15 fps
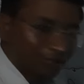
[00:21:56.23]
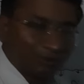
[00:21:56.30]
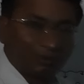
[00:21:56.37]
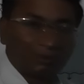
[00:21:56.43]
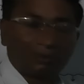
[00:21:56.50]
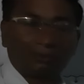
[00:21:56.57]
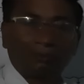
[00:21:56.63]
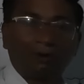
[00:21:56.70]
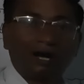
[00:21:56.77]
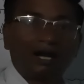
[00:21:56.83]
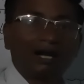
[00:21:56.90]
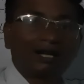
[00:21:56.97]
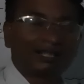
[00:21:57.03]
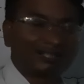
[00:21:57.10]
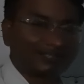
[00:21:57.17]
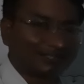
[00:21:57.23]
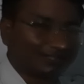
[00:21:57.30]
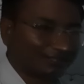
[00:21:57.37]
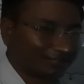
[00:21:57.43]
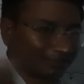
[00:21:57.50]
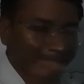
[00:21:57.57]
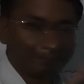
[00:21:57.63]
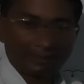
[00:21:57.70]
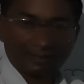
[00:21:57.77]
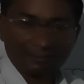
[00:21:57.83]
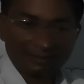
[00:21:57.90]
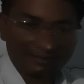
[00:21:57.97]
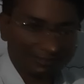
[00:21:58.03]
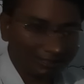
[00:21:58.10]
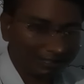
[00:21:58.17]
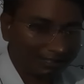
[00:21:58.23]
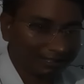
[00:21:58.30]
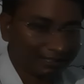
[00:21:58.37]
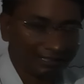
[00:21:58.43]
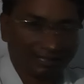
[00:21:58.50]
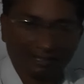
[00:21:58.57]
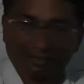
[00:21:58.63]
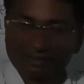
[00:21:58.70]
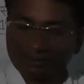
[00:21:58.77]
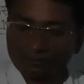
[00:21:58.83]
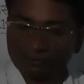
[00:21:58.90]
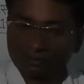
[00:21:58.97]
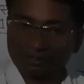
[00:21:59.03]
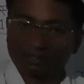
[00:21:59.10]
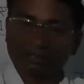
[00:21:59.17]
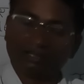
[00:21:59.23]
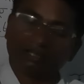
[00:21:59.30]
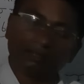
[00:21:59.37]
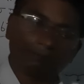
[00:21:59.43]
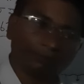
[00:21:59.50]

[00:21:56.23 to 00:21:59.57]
तो वहाँ किसी से परमिशन लेने की ज़रूरत नहीं है